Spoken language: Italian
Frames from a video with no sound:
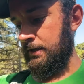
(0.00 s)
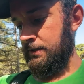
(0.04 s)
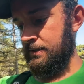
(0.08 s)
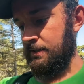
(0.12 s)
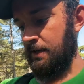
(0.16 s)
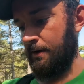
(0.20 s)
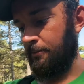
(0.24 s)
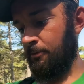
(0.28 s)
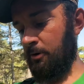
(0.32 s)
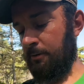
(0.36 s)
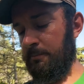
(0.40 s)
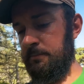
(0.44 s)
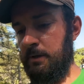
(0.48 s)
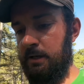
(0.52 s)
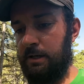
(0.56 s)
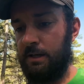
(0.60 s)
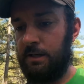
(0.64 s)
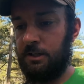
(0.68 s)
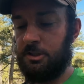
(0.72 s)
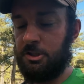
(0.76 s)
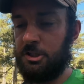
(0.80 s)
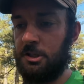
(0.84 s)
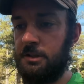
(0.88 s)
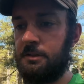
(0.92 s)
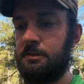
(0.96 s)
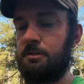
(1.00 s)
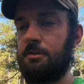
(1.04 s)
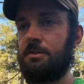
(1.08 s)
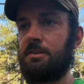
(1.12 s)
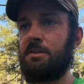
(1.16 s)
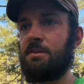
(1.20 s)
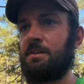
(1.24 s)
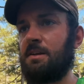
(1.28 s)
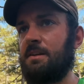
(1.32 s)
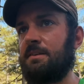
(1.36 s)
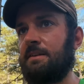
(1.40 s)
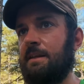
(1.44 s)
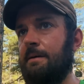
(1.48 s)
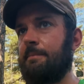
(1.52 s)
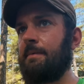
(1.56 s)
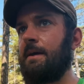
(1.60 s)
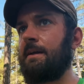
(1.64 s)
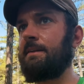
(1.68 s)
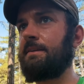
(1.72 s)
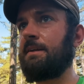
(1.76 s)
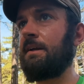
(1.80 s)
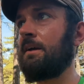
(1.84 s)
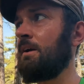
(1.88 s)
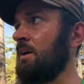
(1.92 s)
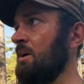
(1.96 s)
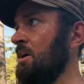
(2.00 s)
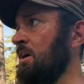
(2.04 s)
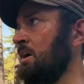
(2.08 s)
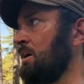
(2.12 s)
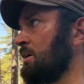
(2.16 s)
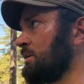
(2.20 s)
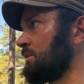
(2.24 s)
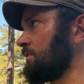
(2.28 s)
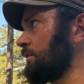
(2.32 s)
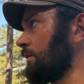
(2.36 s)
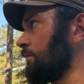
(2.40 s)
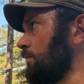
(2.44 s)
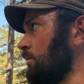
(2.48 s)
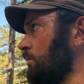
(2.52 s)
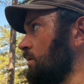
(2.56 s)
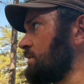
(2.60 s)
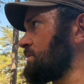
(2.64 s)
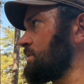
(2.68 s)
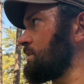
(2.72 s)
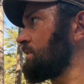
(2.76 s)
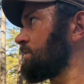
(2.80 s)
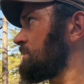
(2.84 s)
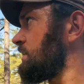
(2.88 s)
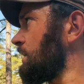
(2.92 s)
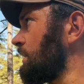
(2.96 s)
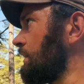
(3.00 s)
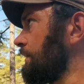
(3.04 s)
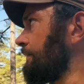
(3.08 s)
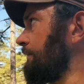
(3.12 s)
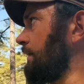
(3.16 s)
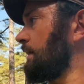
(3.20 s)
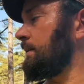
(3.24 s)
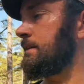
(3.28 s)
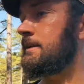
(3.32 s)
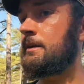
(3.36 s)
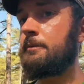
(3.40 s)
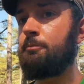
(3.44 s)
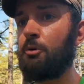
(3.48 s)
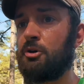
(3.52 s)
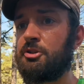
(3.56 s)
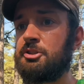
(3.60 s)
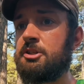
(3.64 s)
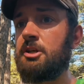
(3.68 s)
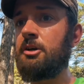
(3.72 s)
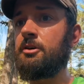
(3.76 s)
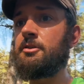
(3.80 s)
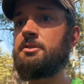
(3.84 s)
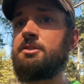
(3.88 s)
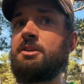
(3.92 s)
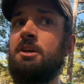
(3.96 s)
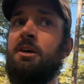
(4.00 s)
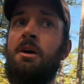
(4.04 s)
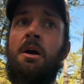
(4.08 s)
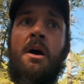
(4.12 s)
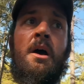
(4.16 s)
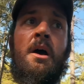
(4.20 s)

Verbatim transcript: siamo a 1160 metri dovremmo quasi essere arrivati i boschi così